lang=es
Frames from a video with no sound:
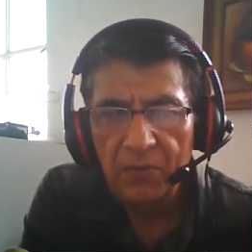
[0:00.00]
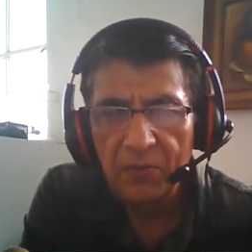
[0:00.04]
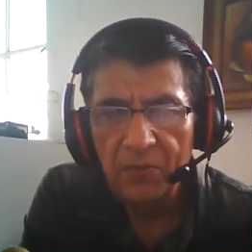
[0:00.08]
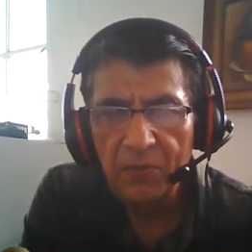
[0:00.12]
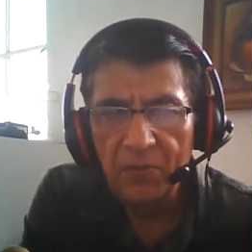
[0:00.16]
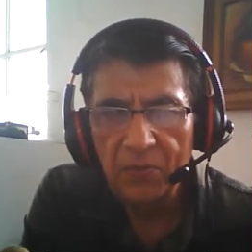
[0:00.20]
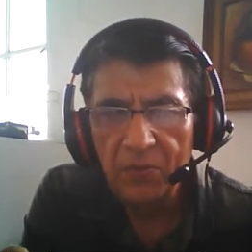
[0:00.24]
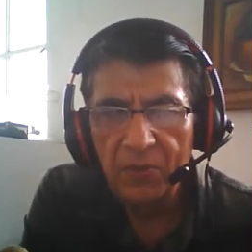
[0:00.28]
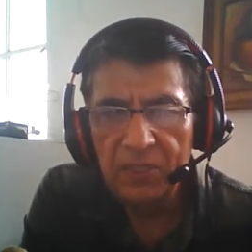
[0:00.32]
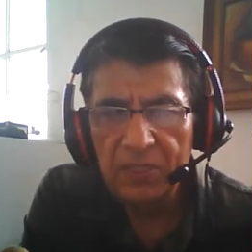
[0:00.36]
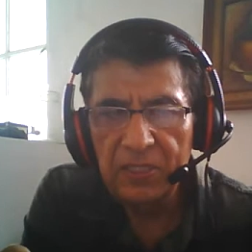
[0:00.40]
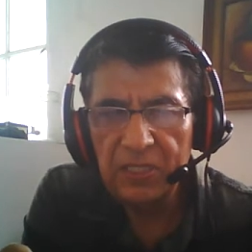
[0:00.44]

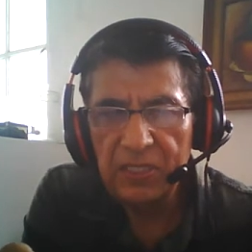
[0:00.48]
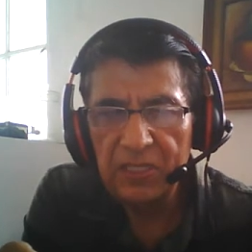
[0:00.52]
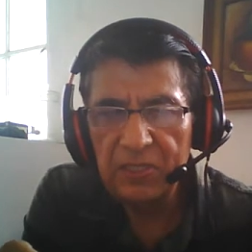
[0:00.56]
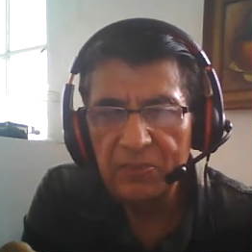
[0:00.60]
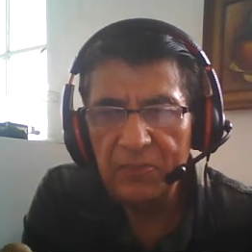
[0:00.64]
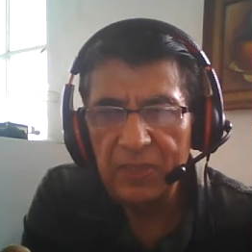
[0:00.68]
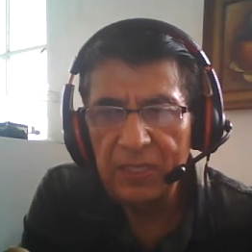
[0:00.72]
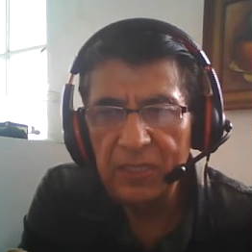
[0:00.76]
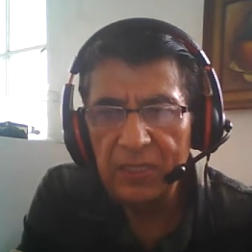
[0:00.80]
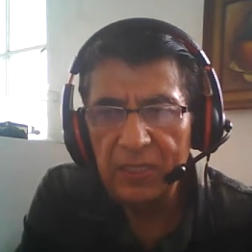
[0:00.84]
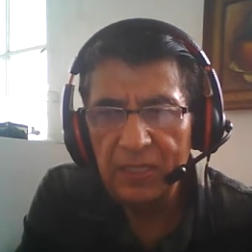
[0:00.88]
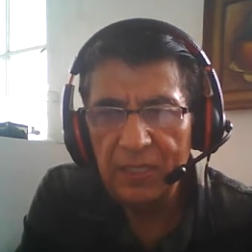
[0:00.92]
vuestras
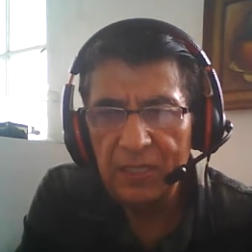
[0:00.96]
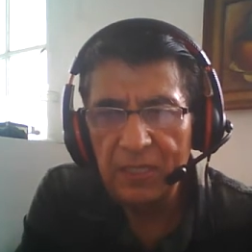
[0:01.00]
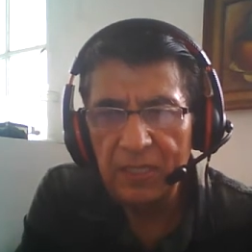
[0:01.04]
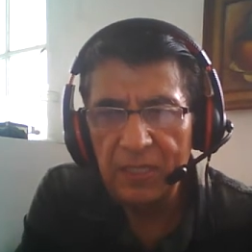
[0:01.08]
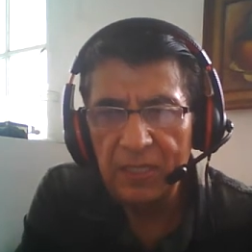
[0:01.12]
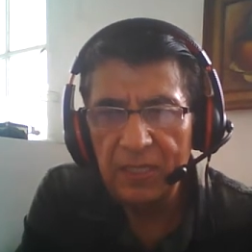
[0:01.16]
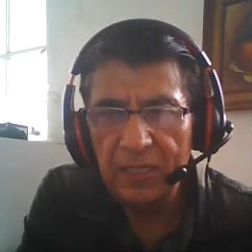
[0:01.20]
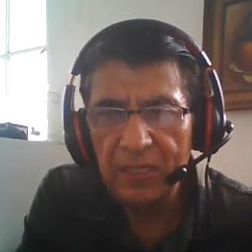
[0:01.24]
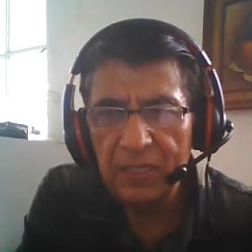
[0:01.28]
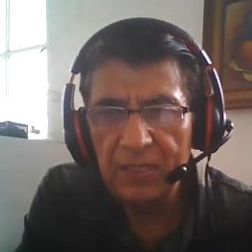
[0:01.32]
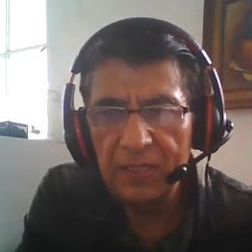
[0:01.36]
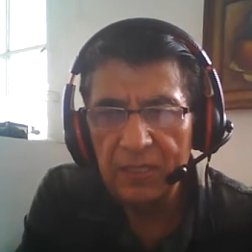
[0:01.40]

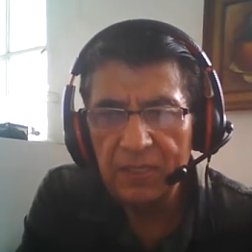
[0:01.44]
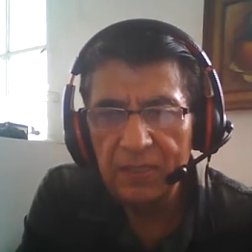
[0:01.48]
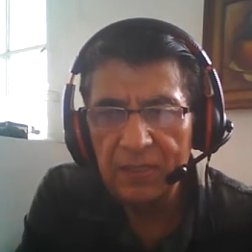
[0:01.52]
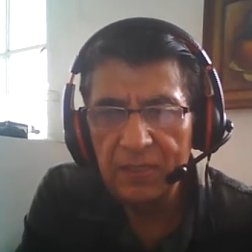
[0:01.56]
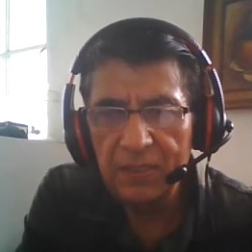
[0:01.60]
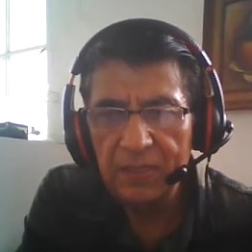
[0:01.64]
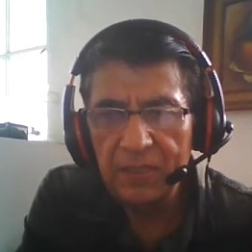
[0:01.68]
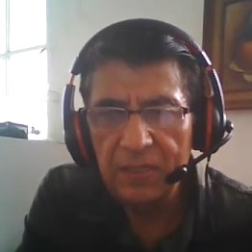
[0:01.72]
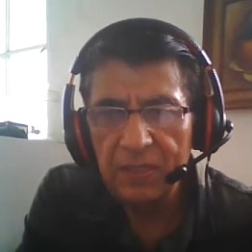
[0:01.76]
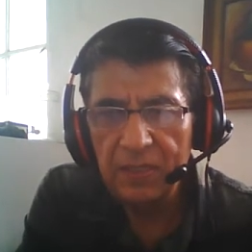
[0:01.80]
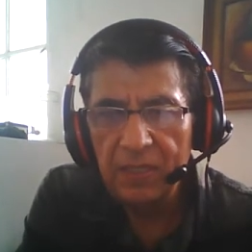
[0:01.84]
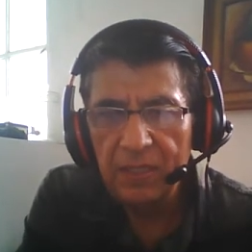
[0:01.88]
mentiras
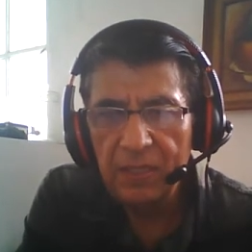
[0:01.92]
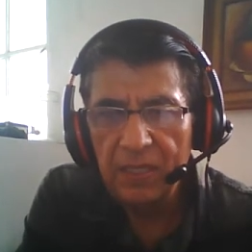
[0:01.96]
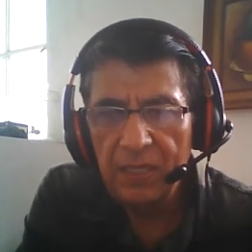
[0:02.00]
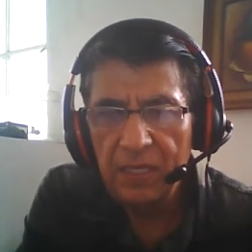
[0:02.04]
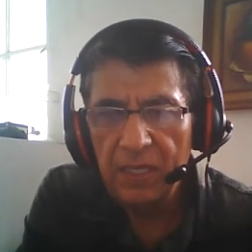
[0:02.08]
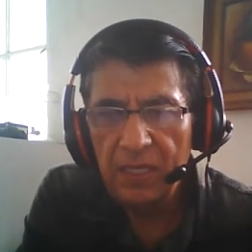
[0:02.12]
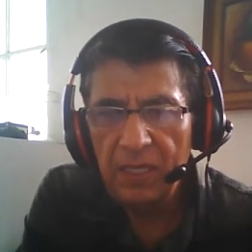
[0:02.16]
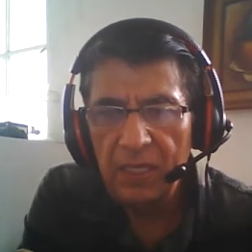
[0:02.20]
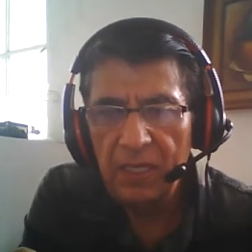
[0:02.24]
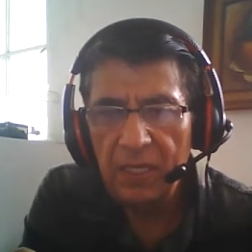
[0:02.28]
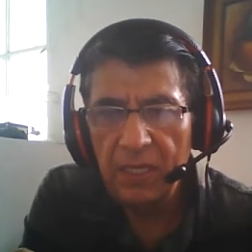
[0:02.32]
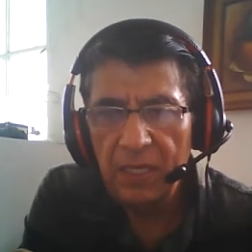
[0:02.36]

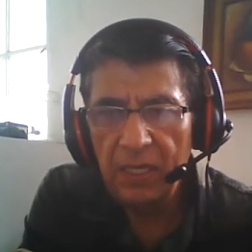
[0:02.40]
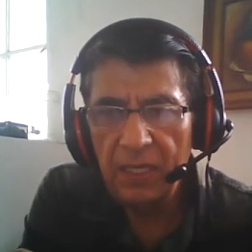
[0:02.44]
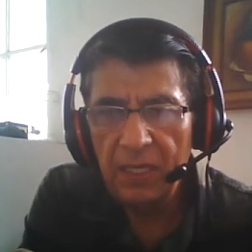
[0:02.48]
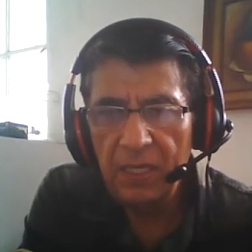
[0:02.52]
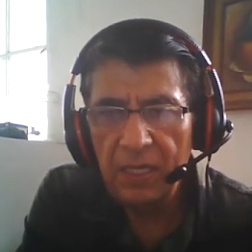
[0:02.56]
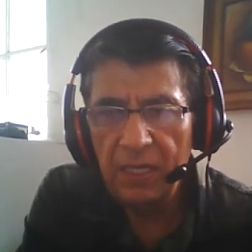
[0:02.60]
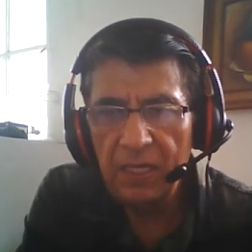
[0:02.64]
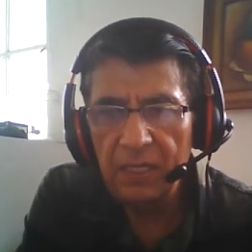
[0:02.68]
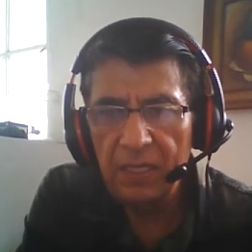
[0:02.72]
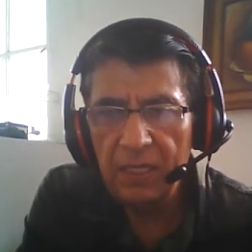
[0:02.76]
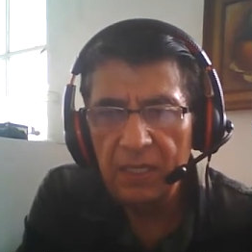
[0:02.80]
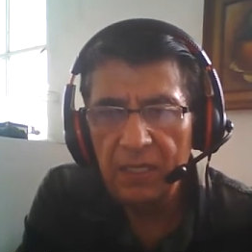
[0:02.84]
y
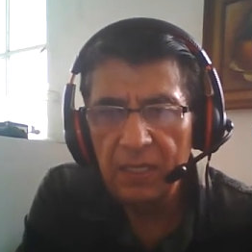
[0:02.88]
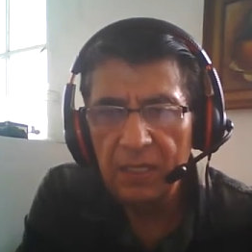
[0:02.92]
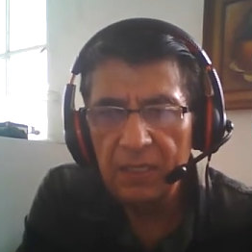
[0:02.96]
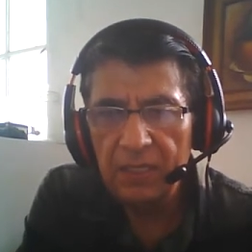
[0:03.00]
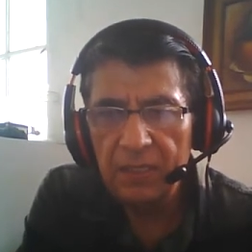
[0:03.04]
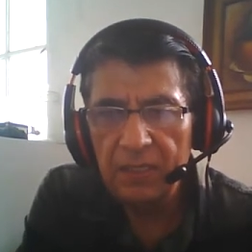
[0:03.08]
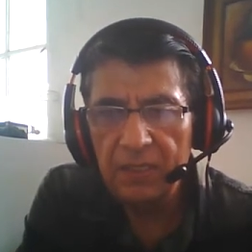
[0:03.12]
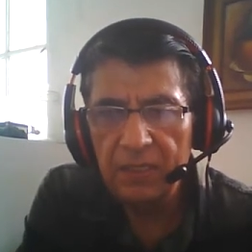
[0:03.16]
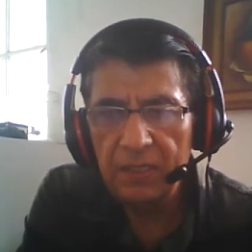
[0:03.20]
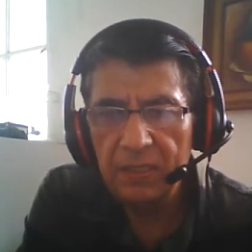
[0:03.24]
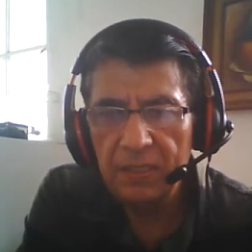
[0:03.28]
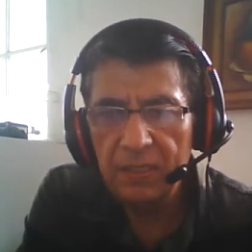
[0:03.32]

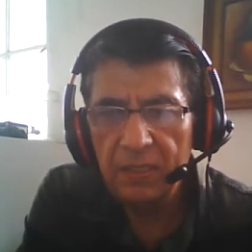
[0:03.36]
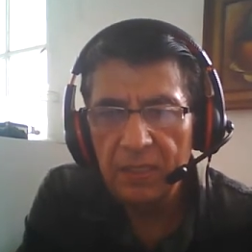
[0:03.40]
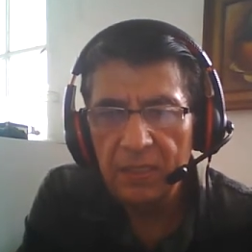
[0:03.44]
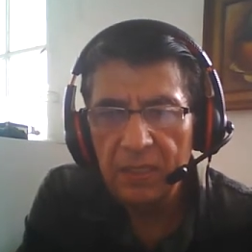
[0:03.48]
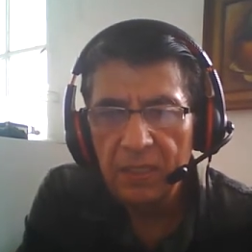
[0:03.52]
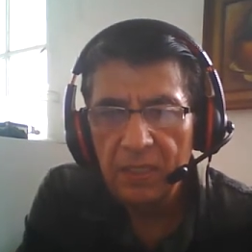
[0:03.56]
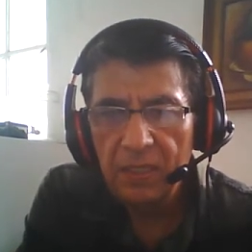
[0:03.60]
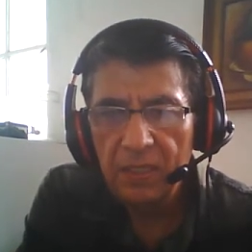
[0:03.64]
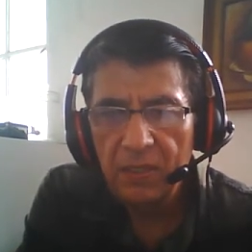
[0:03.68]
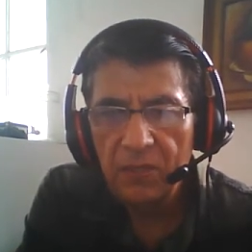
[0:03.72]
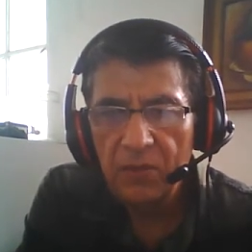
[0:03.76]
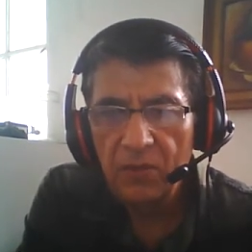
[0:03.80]
agendas
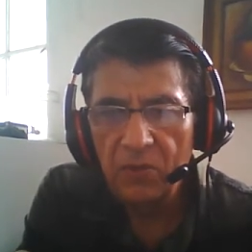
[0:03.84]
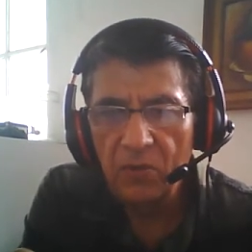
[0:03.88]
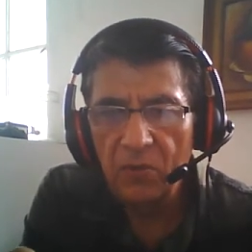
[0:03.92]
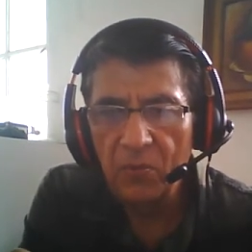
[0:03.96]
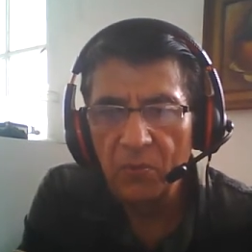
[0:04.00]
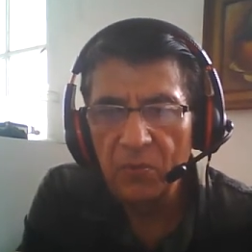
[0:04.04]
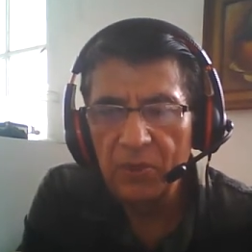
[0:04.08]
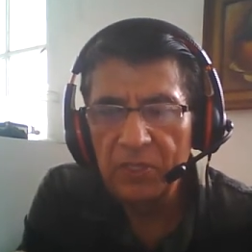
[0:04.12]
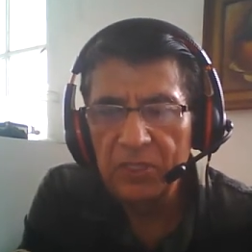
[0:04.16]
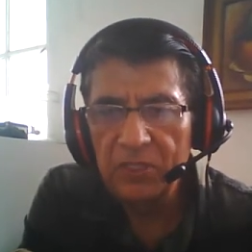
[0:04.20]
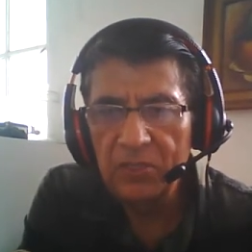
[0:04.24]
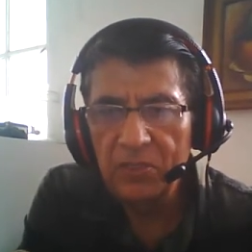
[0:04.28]
con
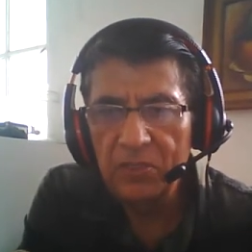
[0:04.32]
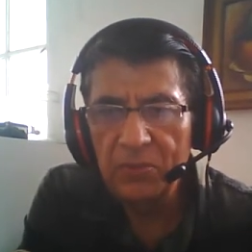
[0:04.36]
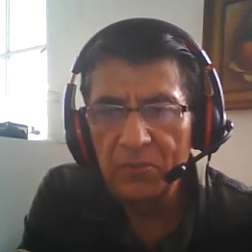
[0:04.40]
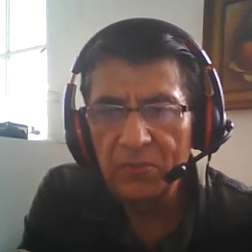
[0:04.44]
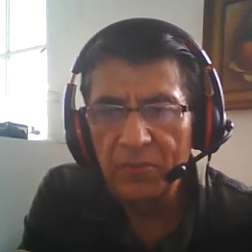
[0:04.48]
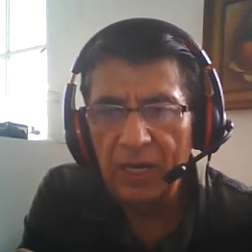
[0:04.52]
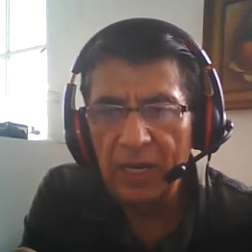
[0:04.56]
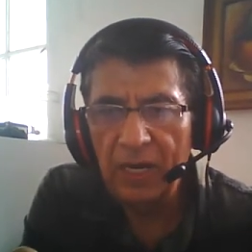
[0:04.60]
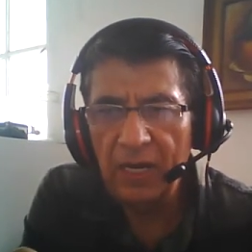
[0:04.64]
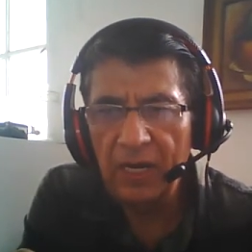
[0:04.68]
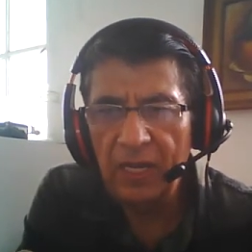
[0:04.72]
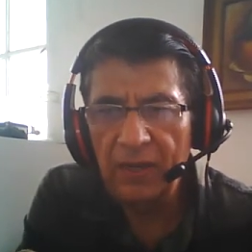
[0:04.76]
vuestros
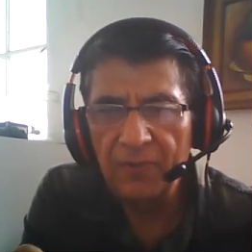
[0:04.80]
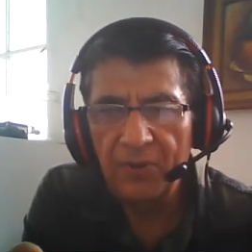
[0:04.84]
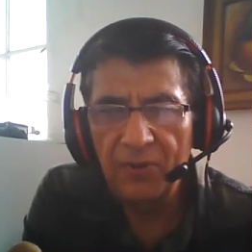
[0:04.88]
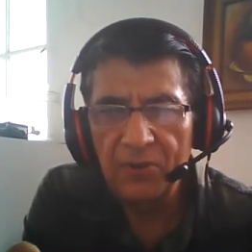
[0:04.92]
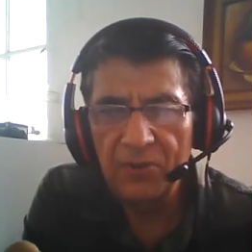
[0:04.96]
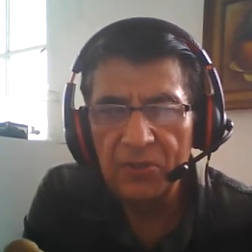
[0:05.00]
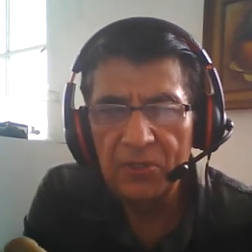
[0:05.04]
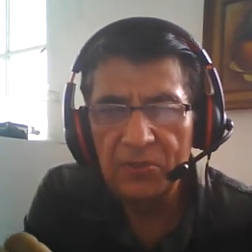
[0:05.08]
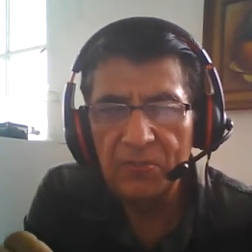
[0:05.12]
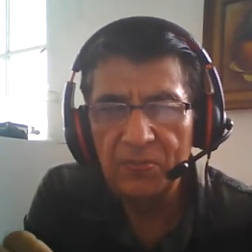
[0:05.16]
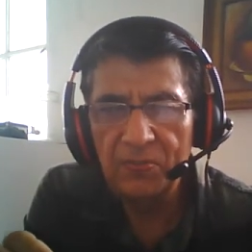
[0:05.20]
malévolos